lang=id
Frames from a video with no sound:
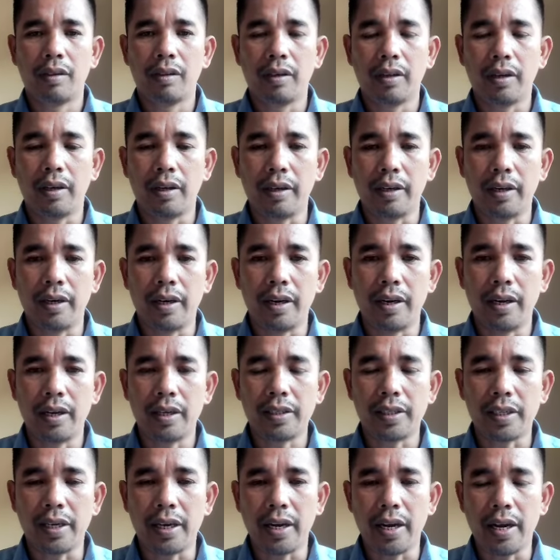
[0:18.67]
Karena
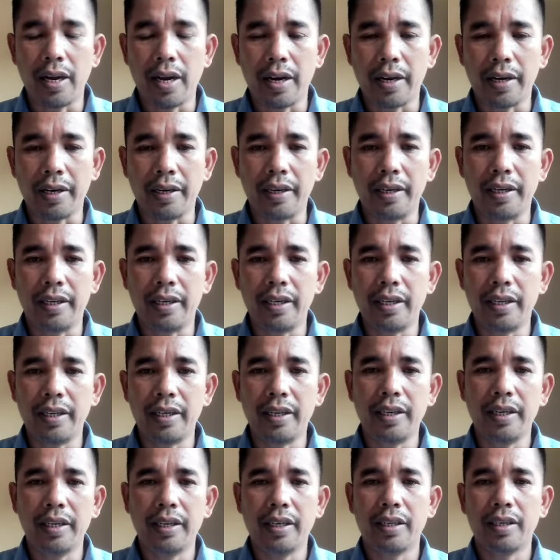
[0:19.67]
saya hari ini
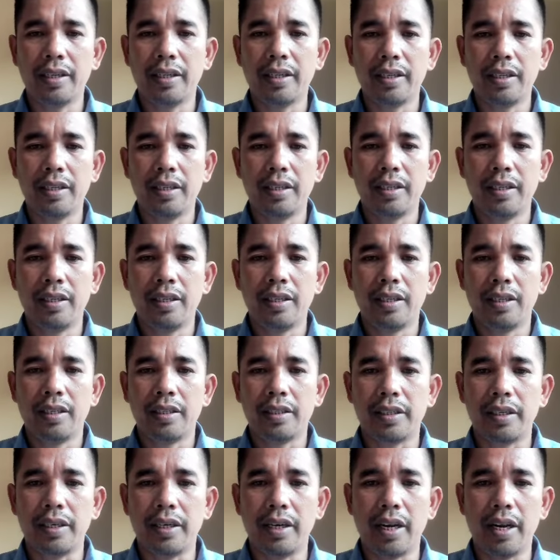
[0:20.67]

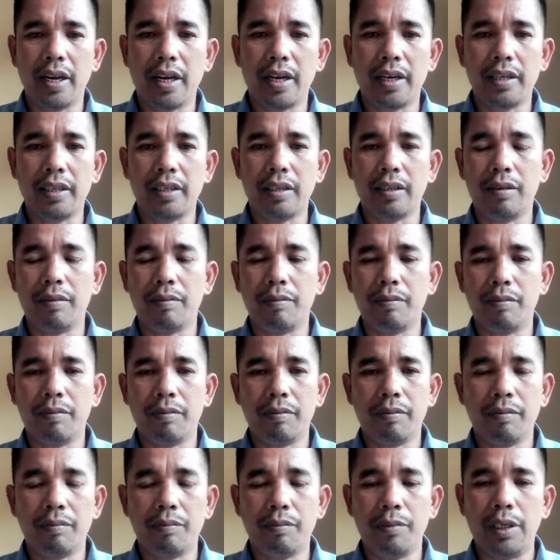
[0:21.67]
sedang
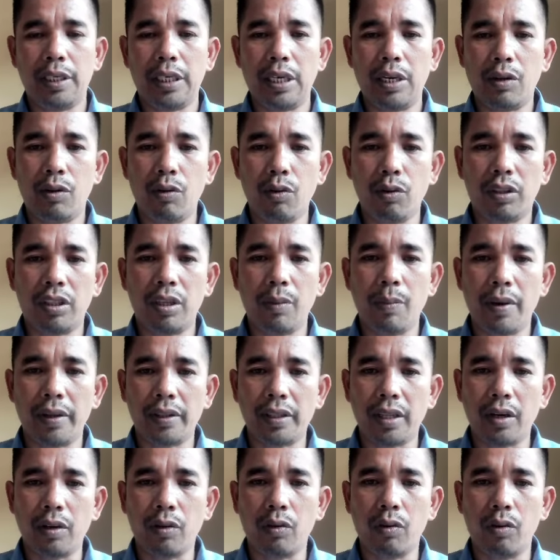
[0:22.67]
mengikuti
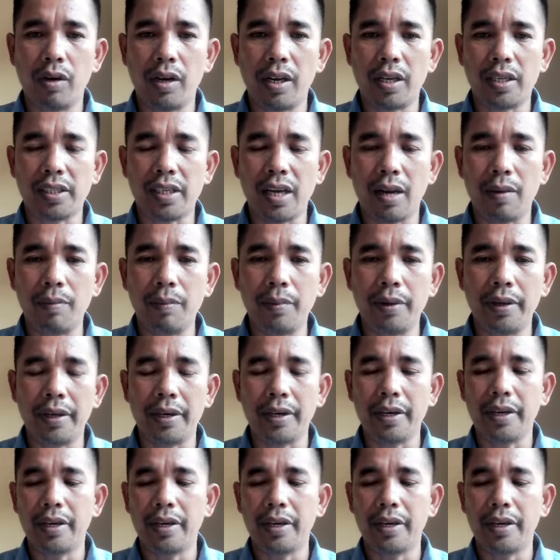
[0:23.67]
mata kuliah Samer